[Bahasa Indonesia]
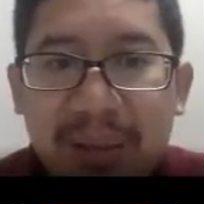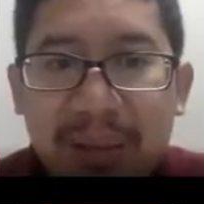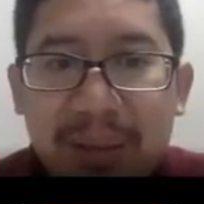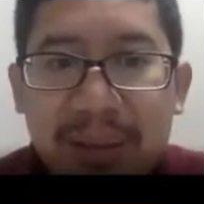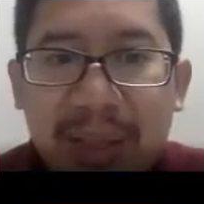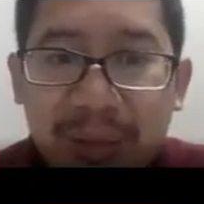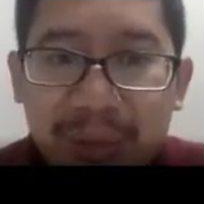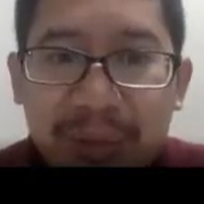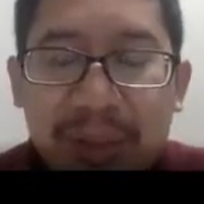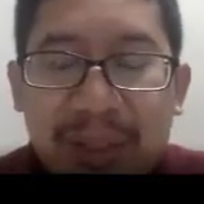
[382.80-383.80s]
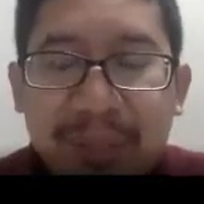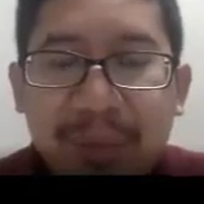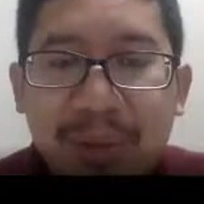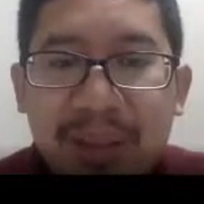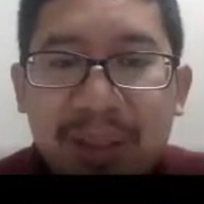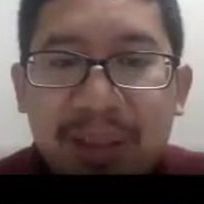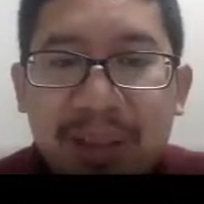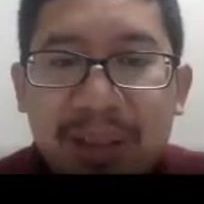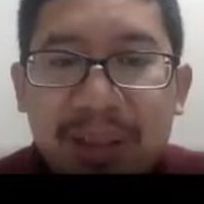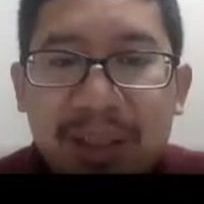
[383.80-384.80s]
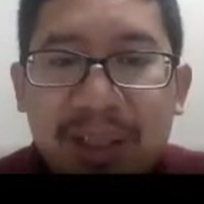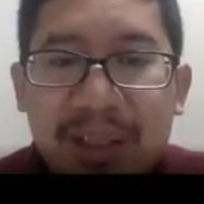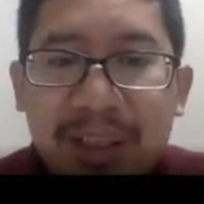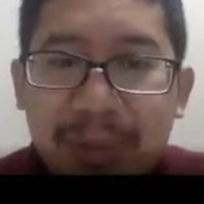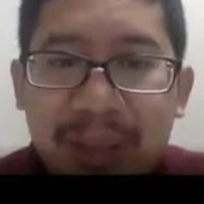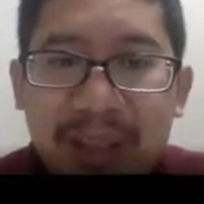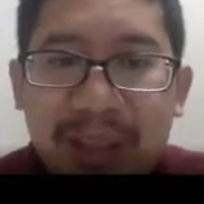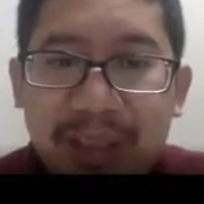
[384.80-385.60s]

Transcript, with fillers: tergantung reseptornya dia ada di mana.